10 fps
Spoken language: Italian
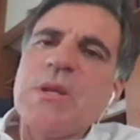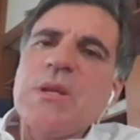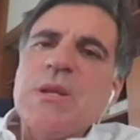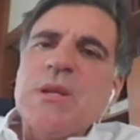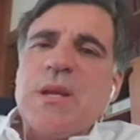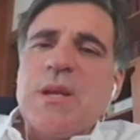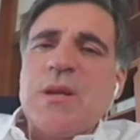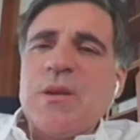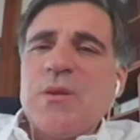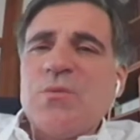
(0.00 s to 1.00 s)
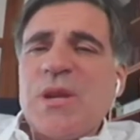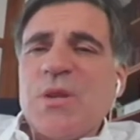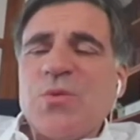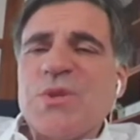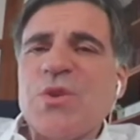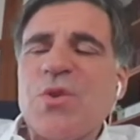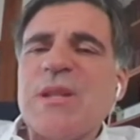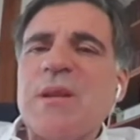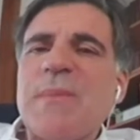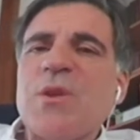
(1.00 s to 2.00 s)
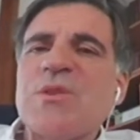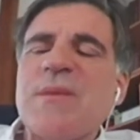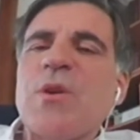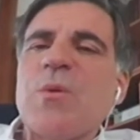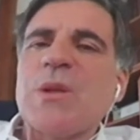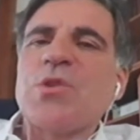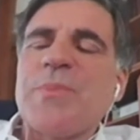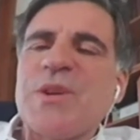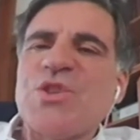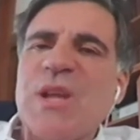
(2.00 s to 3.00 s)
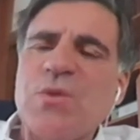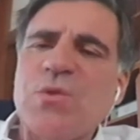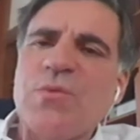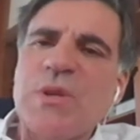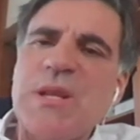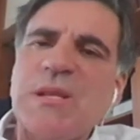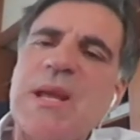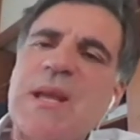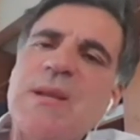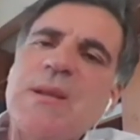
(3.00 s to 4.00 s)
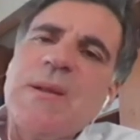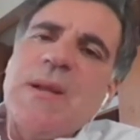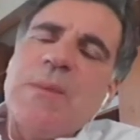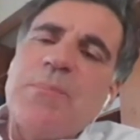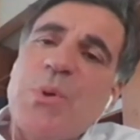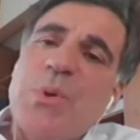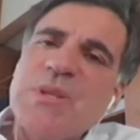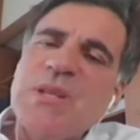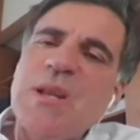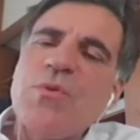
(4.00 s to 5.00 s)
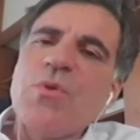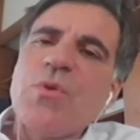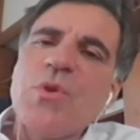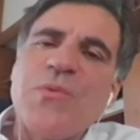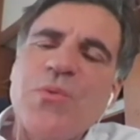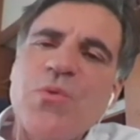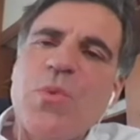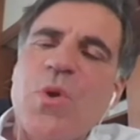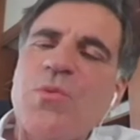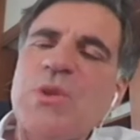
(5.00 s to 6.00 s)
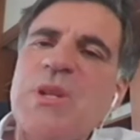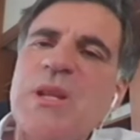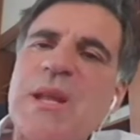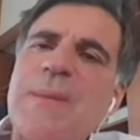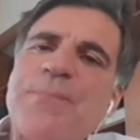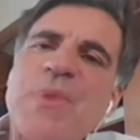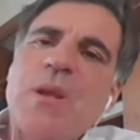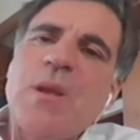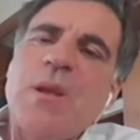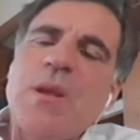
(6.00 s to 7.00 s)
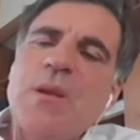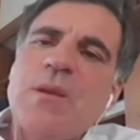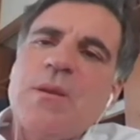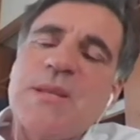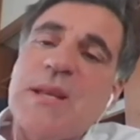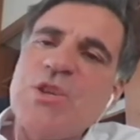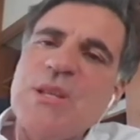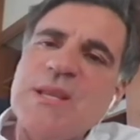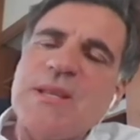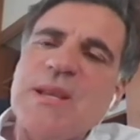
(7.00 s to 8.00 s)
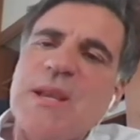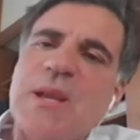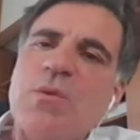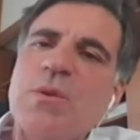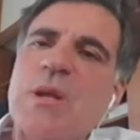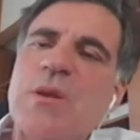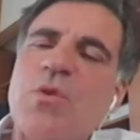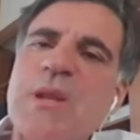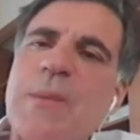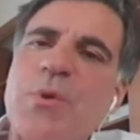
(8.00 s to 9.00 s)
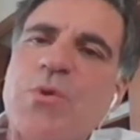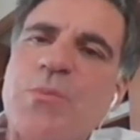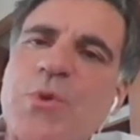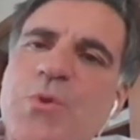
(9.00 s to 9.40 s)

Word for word: Eh, una riduzione del meno 6,4% vuol dire eh, posti di lavoro in fumo, vuol dire eh, saracinesche che non lo riaprono più.